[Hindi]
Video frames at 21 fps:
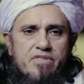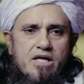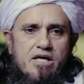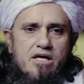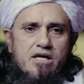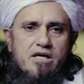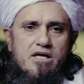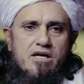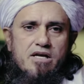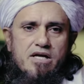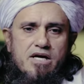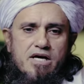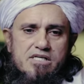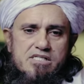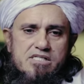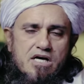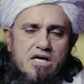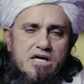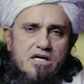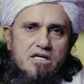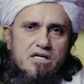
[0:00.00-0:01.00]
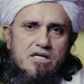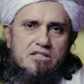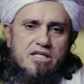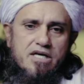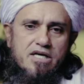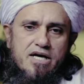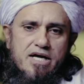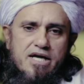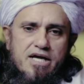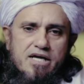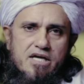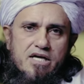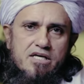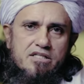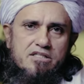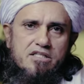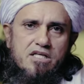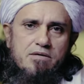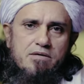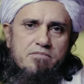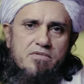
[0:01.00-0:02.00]
लिहाजा अगर देखा है कि
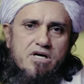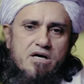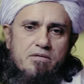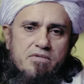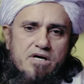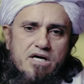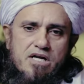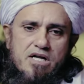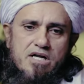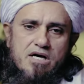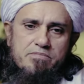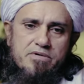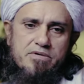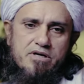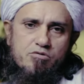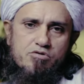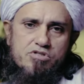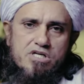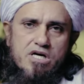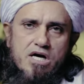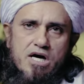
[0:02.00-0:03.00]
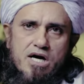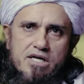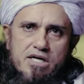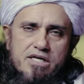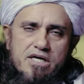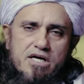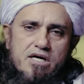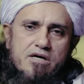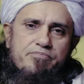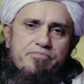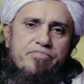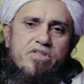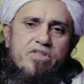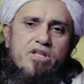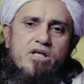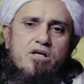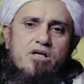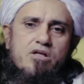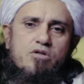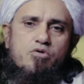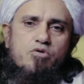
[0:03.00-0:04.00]
यतीम का माल आपने कुछ खा लिया
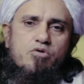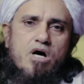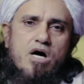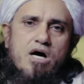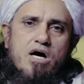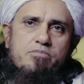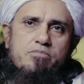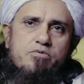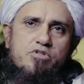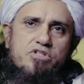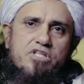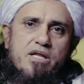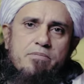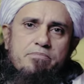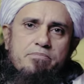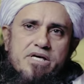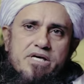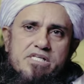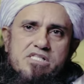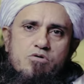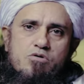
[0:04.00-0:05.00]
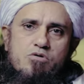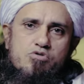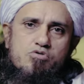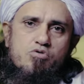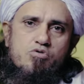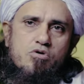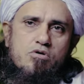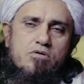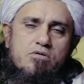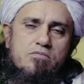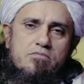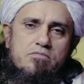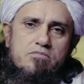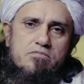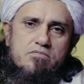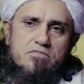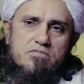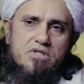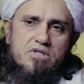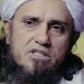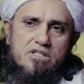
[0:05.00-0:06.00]
तो आप इतने पैसे उसको
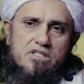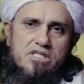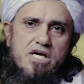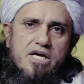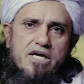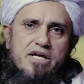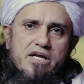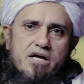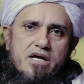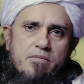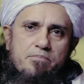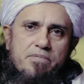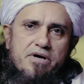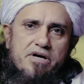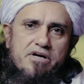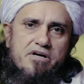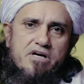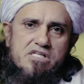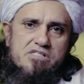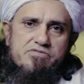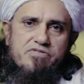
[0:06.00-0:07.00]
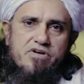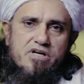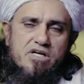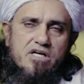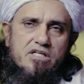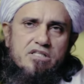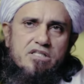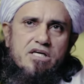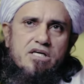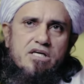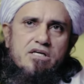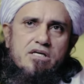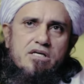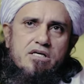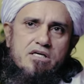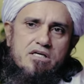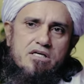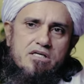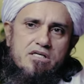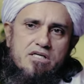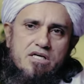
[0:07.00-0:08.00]
हदिए के नाम पर ट्रांसफ़र कर दें
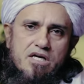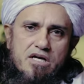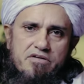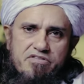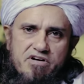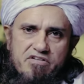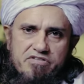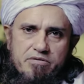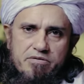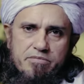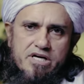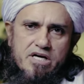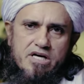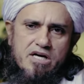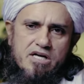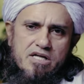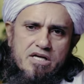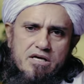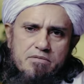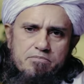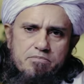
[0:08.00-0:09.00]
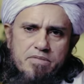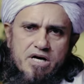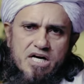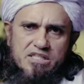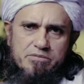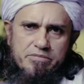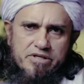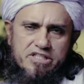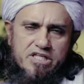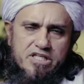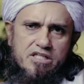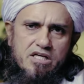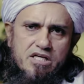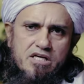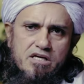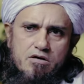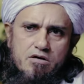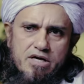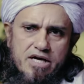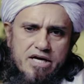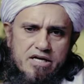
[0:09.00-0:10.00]
या लिफाफे में डाल के बाद में दे दें
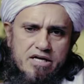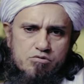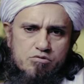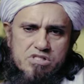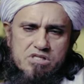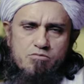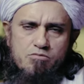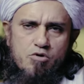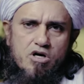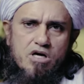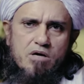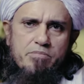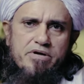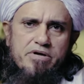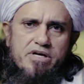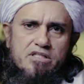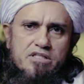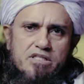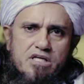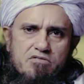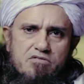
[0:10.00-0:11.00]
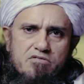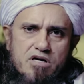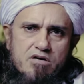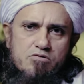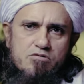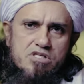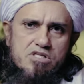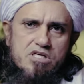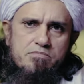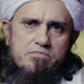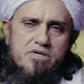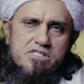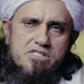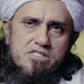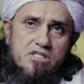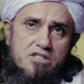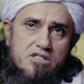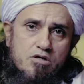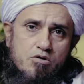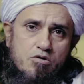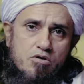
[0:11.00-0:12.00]
एन उसी मौके पे ना दें वरना उसकी
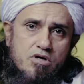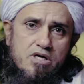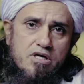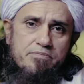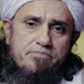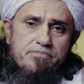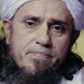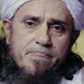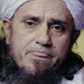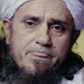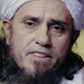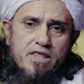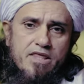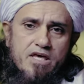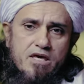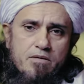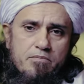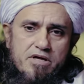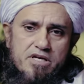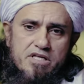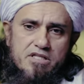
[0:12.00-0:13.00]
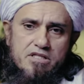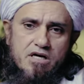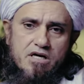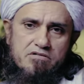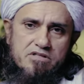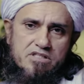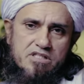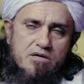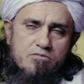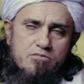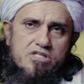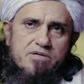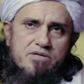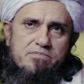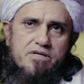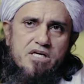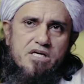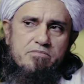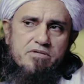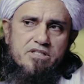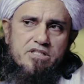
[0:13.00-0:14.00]
बेज़ती होगी कि मेरी दावत की मुझे
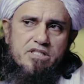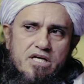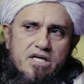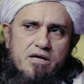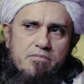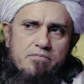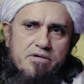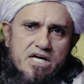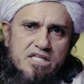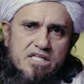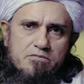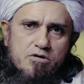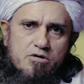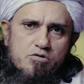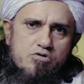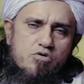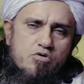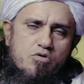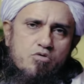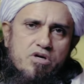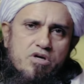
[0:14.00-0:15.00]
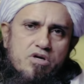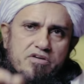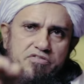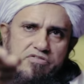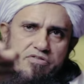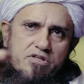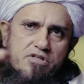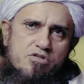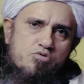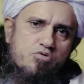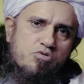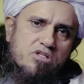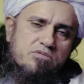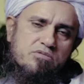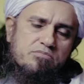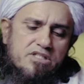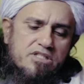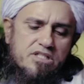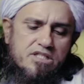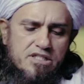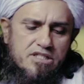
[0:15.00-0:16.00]
कीमत दे बाद में उसको कोई गिफ्ट की सूरत
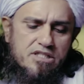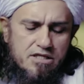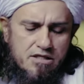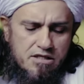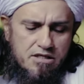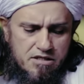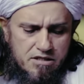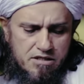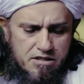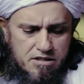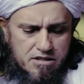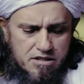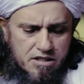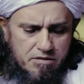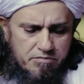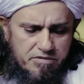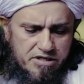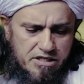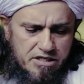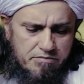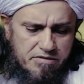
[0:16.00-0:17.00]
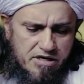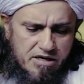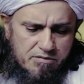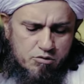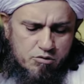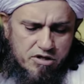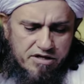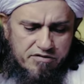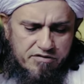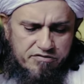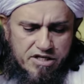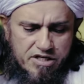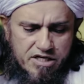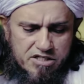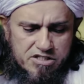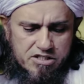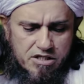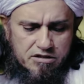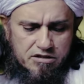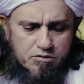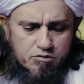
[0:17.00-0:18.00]
में दे दें कि भई ये मैं आपको गिफ्ट देना
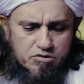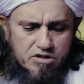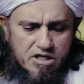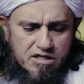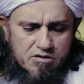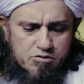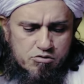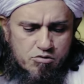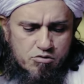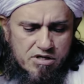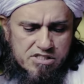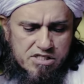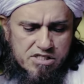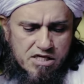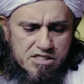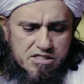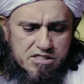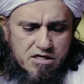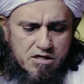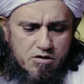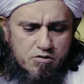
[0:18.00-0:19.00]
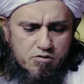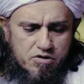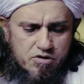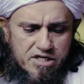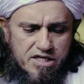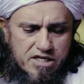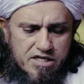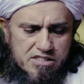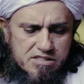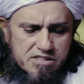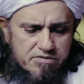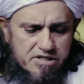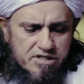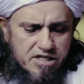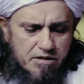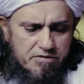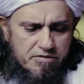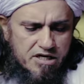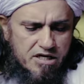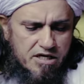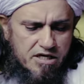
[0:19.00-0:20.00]
चाहता हूँ ताकि उसको एहसास ना हो वो ये ना समझे कि
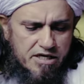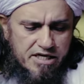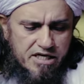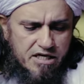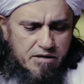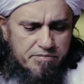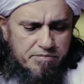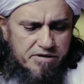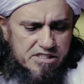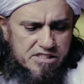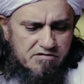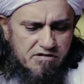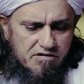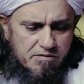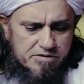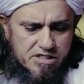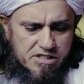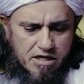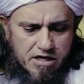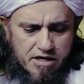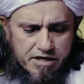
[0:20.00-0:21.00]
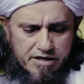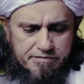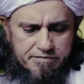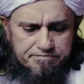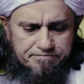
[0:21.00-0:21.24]
मेरे खाने के पैसे वापस कर रहे हैं